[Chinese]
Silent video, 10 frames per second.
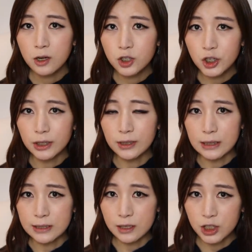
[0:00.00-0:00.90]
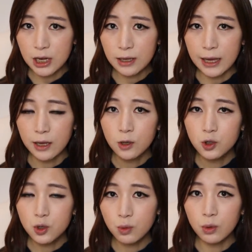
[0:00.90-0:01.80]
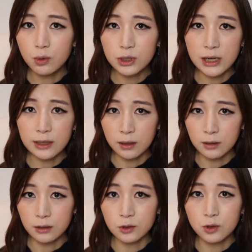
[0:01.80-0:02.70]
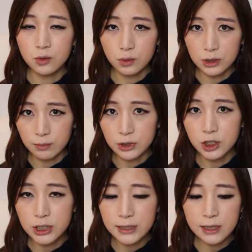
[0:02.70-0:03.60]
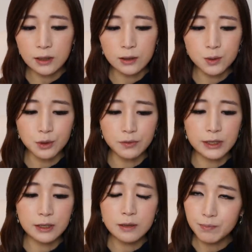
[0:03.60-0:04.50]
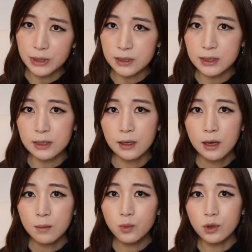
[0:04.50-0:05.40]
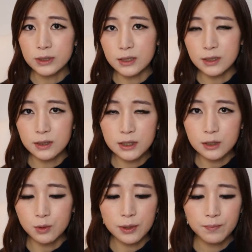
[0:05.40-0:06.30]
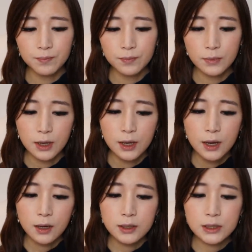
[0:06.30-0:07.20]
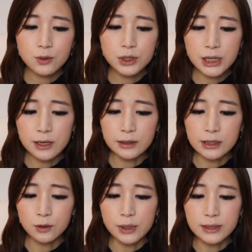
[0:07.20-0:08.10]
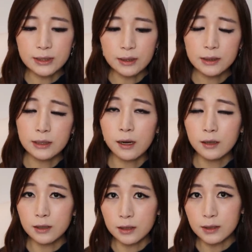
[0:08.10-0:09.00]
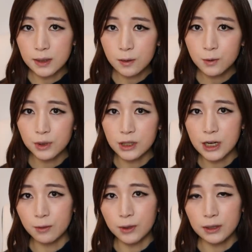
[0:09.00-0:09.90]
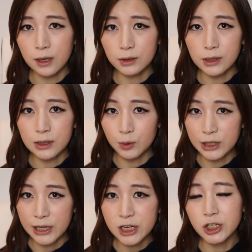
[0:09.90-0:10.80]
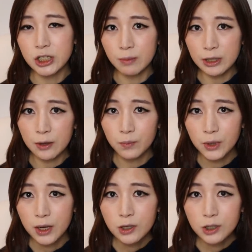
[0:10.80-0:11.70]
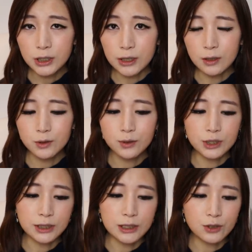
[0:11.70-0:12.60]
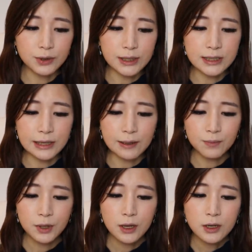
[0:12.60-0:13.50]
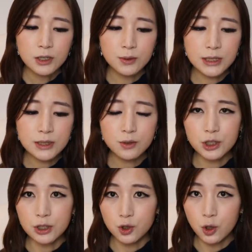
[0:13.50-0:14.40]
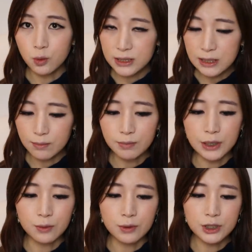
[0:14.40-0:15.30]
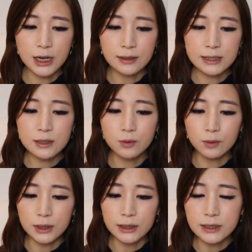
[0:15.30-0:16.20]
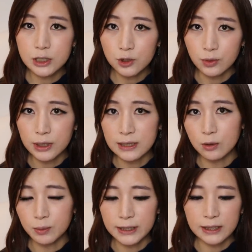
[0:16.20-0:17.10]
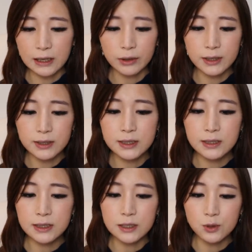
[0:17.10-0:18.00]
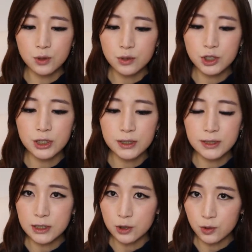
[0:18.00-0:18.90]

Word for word: 而这也将伤害中国共产党和中国人民之间的所谓根本性默契契约。而基于这样的一个原则，一个可操作的战略到底又应该是什么呢？这里作者提出了几点：首先就是重建美国长期国力的基础，刚才我们提到的经济、军事、技